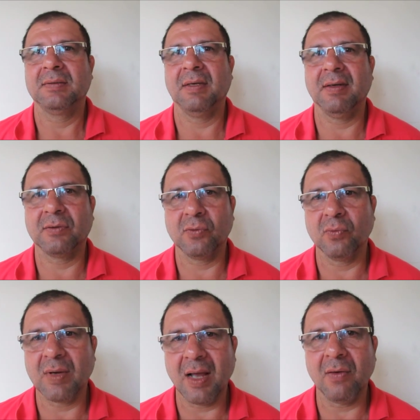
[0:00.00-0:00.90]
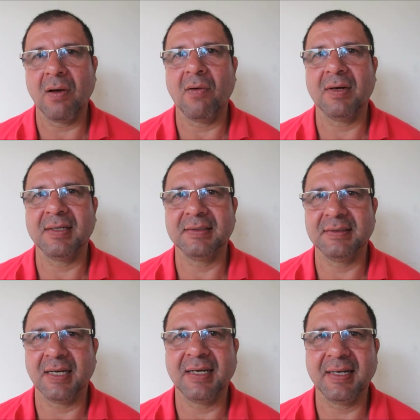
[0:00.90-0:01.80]
se vea truncado, ahora
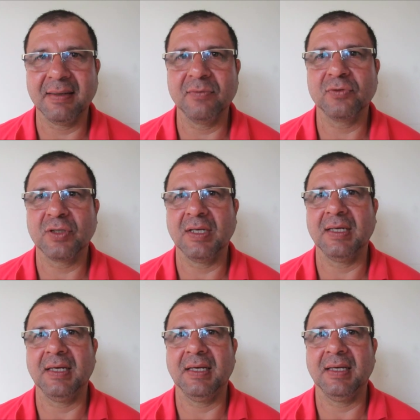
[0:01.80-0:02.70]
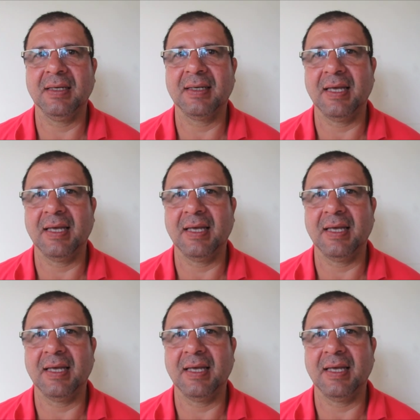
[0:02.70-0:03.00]
ya creemos que